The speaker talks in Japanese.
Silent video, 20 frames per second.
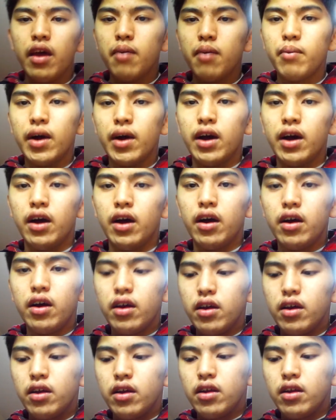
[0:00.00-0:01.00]
まあ、
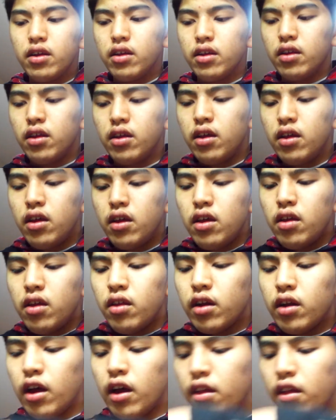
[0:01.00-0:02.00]

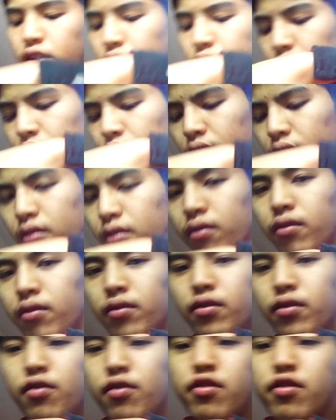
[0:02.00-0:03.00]
感想
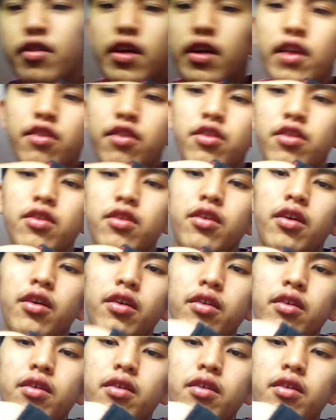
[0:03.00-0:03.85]
としてはちょっと、